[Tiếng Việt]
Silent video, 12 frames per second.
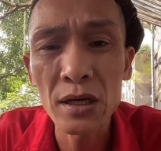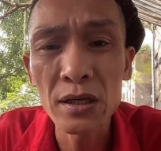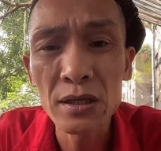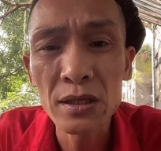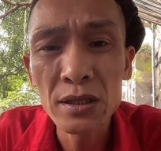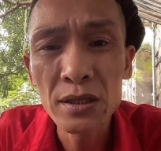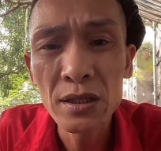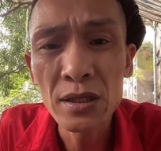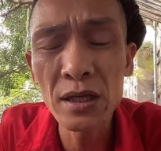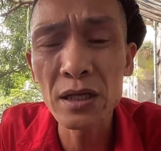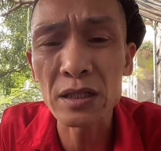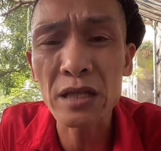hả à?
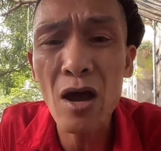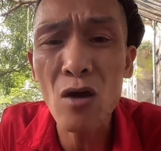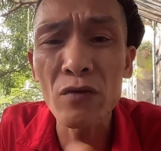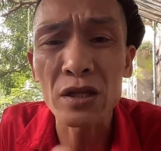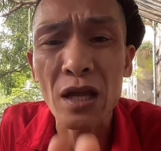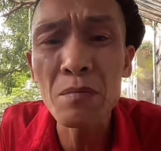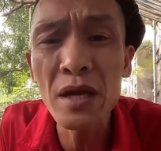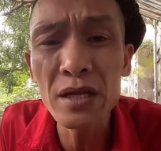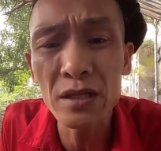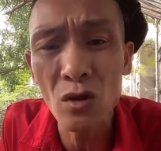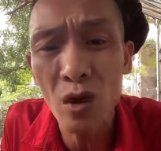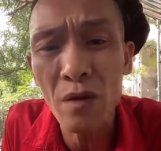nên là tao không phải thanh
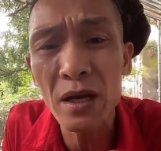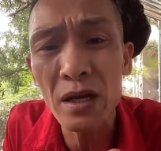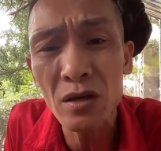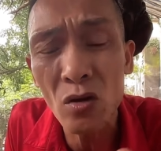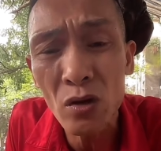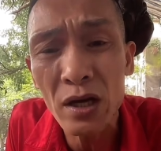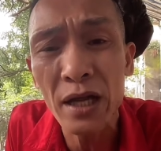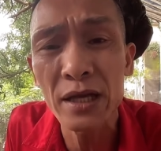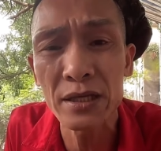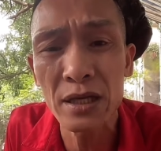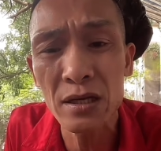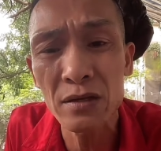minh tao nói mày lốt là
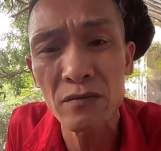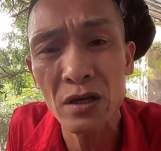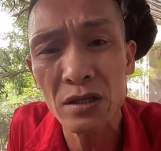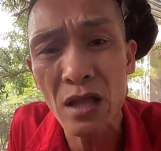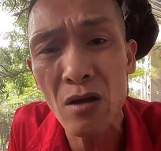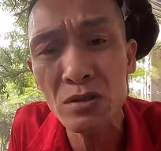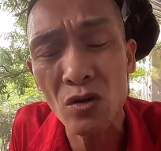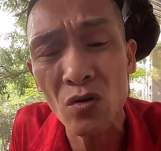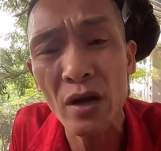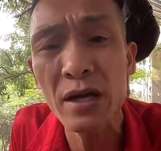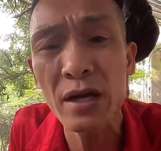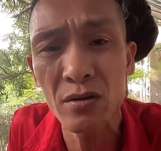này nhá và tao
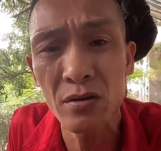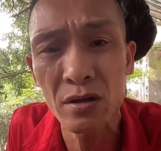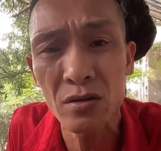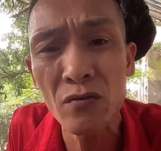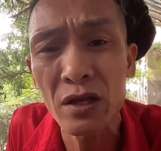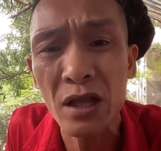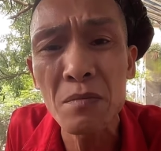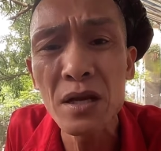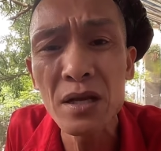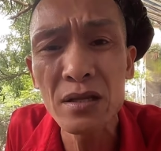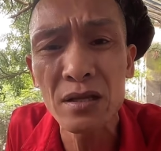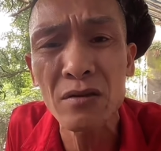chỉ nói này thôi không phải
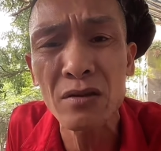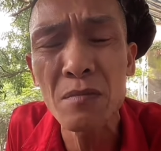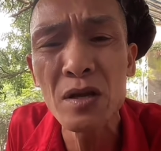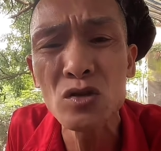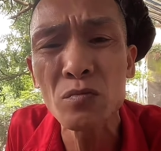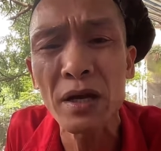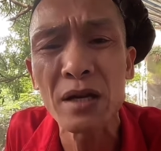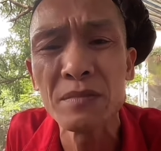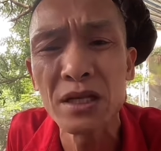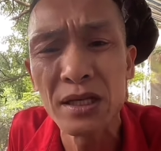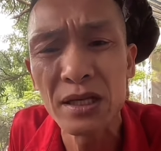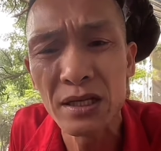thanh minh tao thanh minh chúng mày
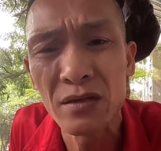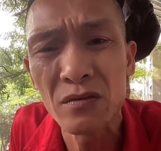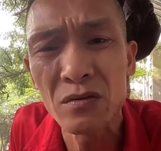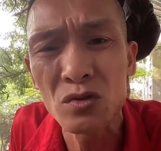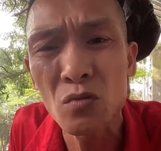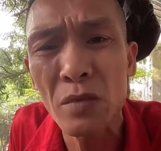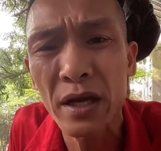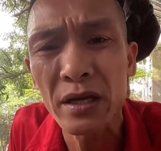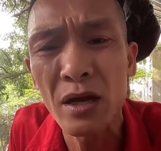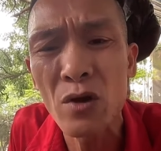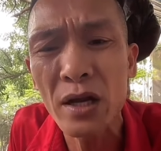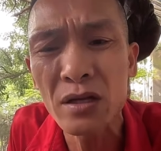làm gì chúng
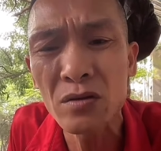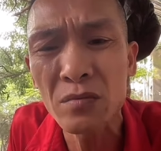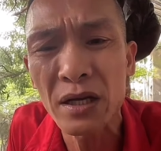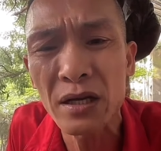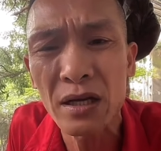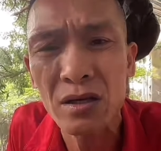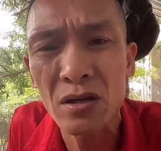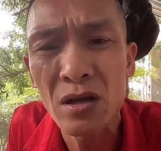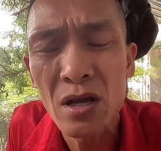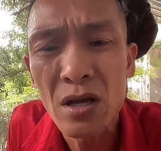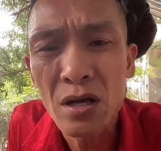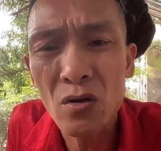mày đầu đất chúng mày là
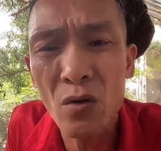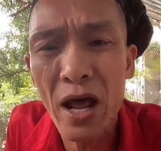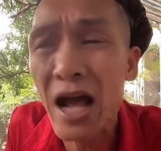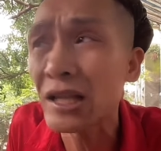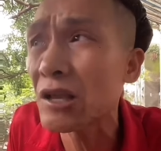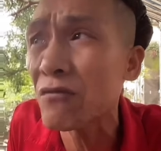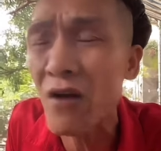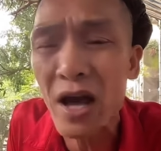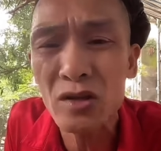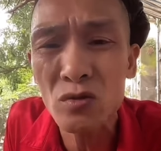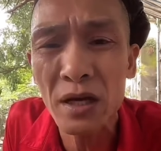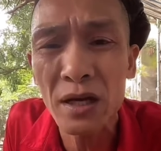có loại aki
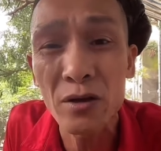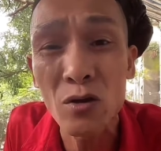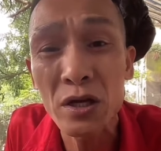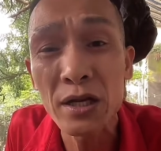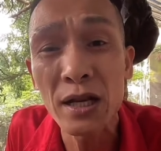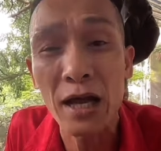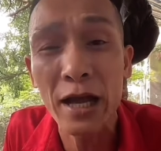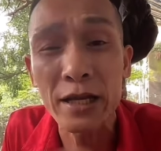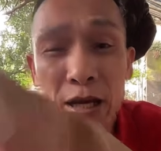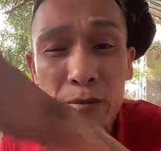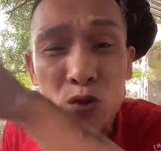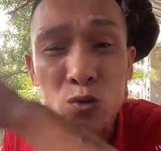fan chúng mày là đôi khi là
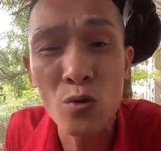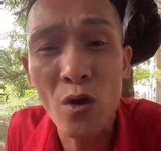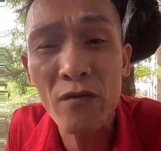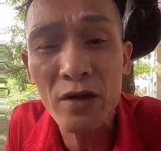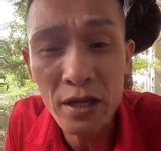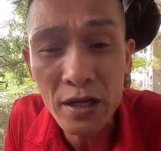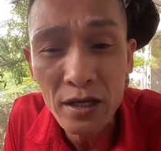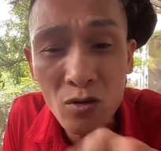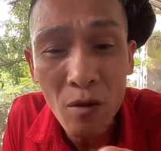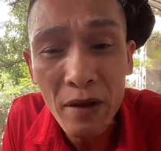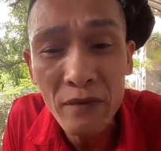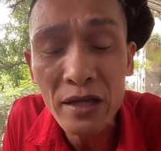anh em của chúng nó mà đây
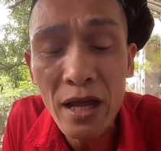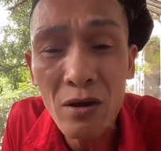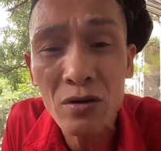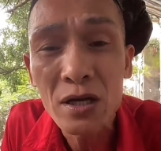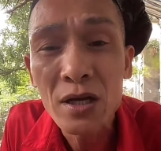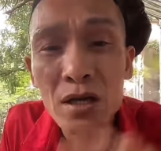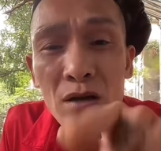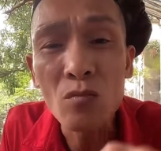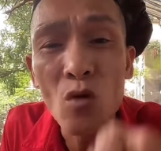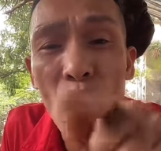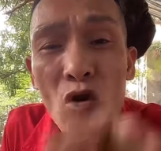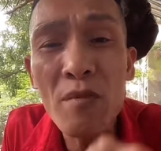comment với tao
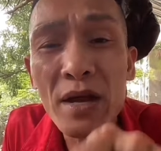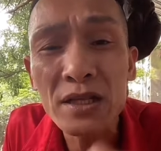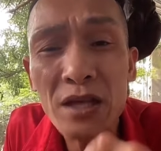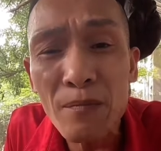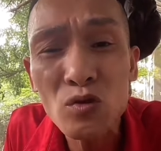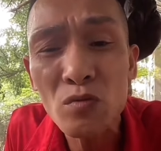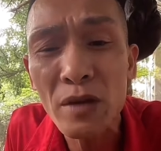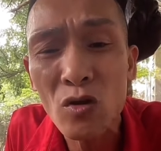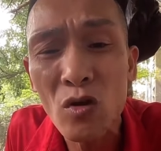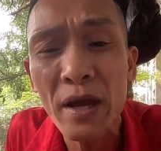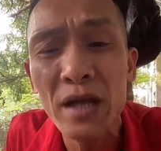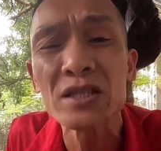bố mày chấp chúng
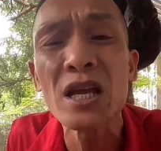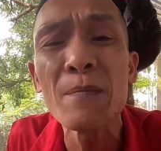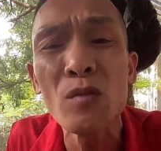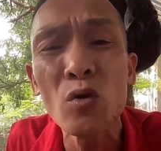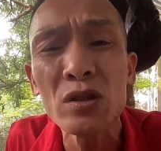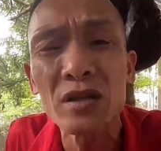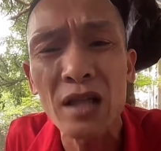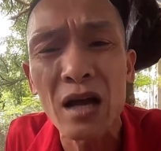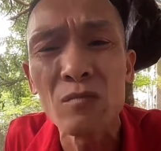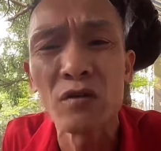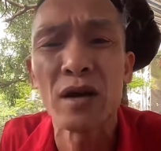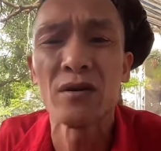mày comment xếp lốt
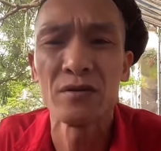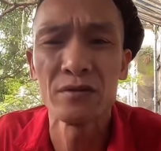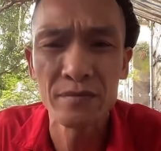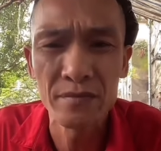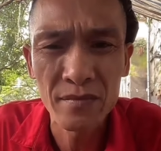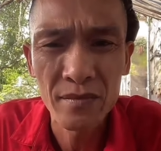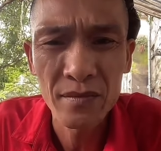thằng một nào